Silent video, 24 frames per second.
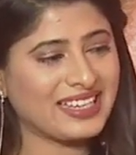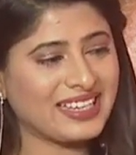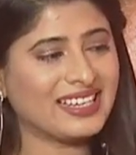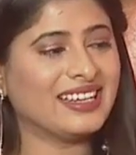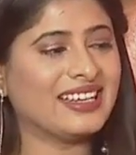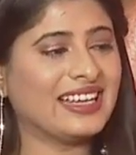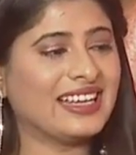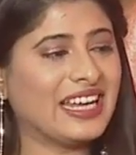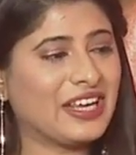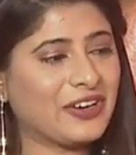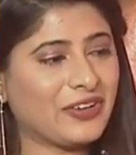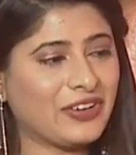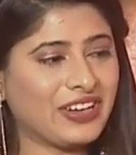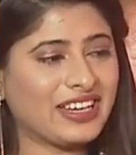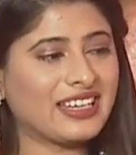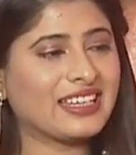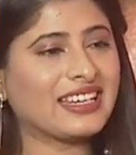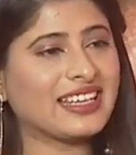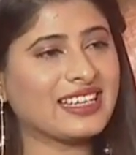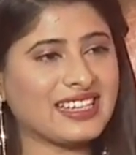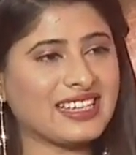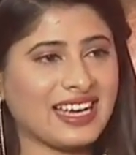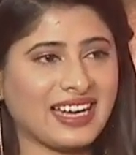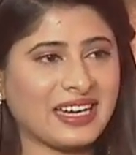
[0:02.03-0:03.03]

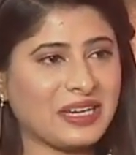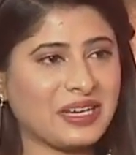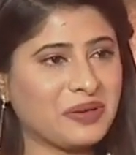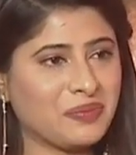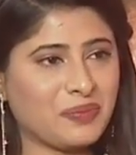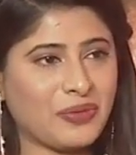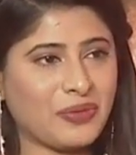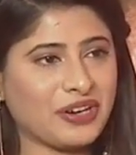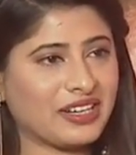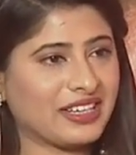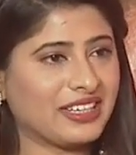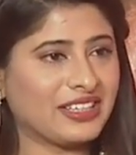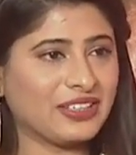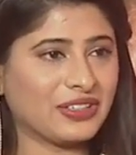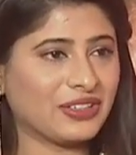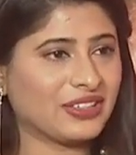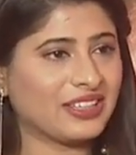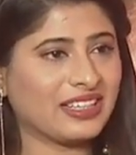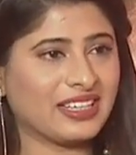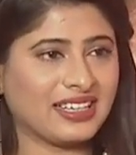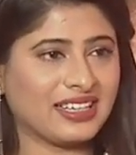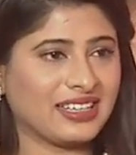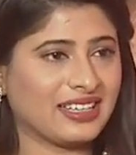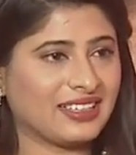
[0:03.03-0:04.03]
హీరోయిన్కి చాలా ఇంపార్టెంట్
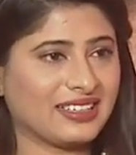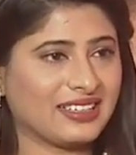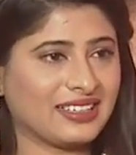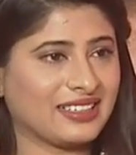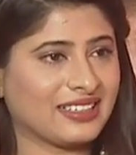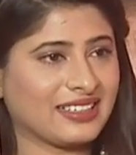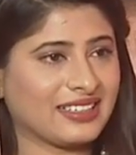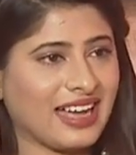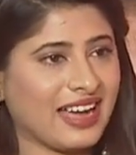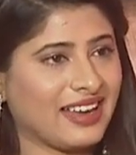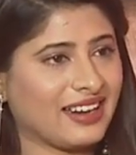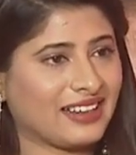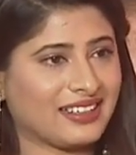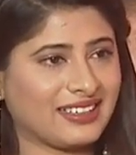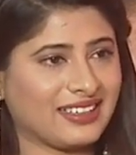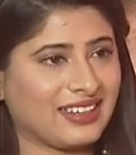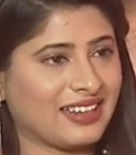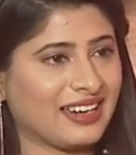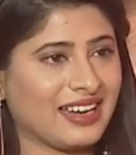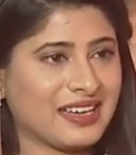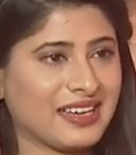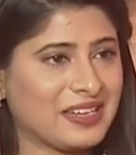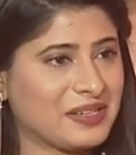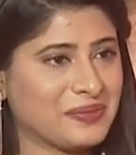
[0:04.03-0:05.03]
ఉన్న
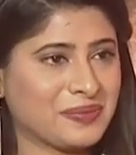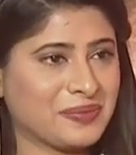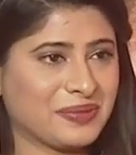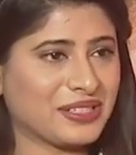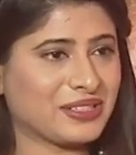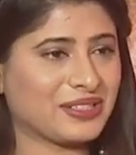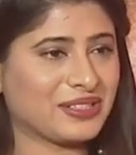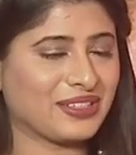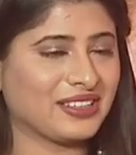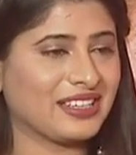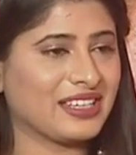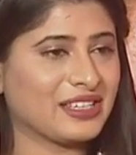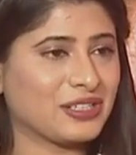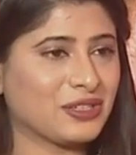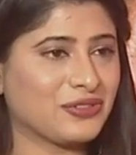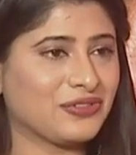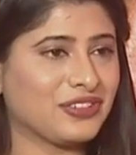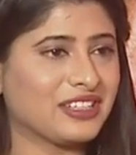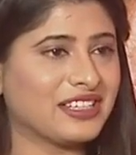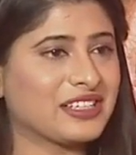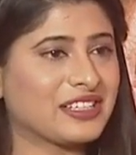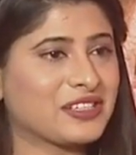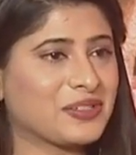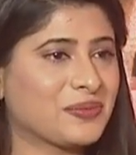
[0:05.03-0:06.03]
క్యారెక్టర్ uh, లాగా అనిపిస్తుంది సో
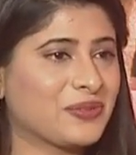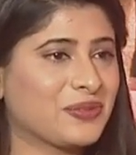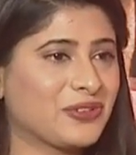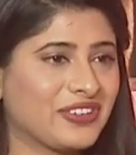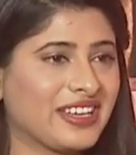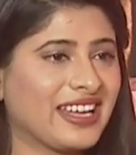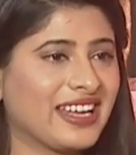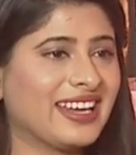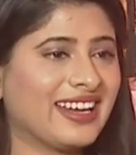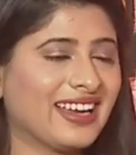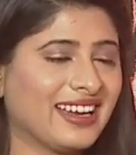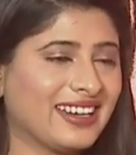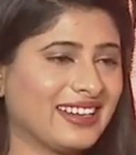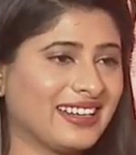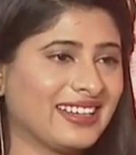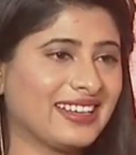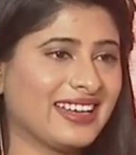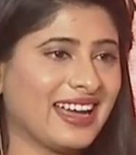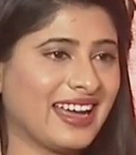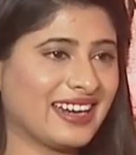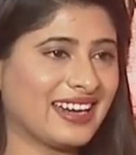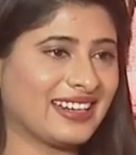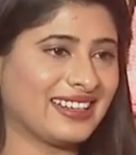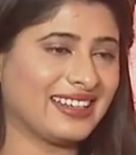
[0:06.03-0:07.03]
ఫస్ట్ మూవీ ఇలాంటి
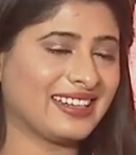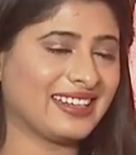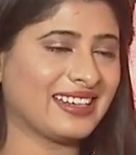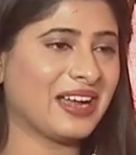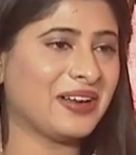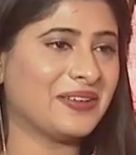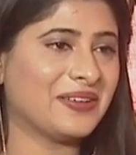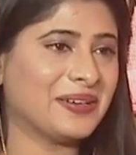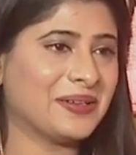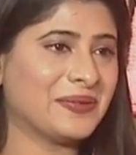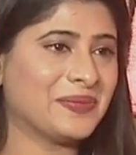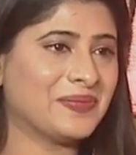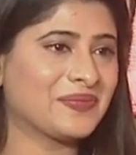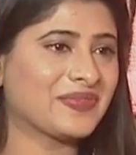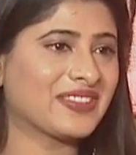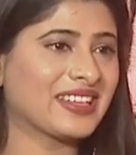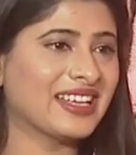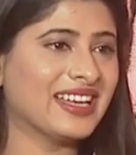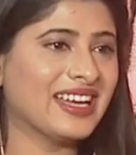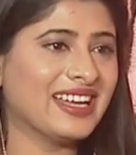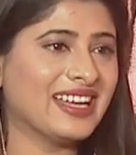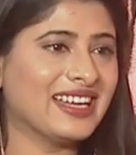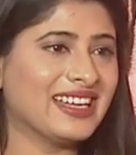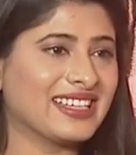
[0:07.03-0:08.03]
క్యారెక్టర్ రావడం
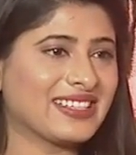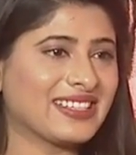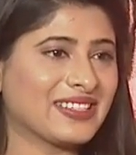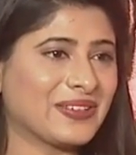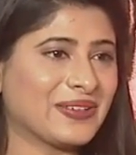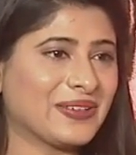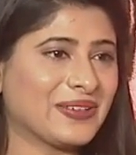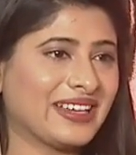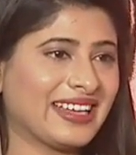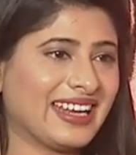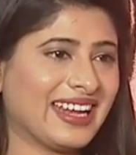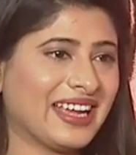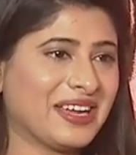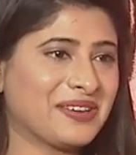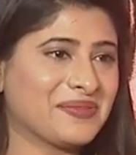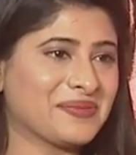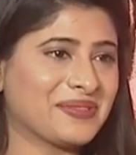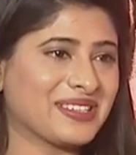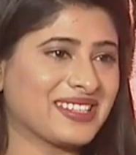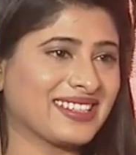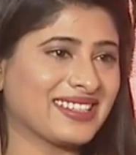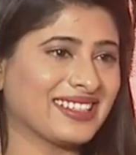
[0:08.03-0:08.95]
సో ఎలా అందుకే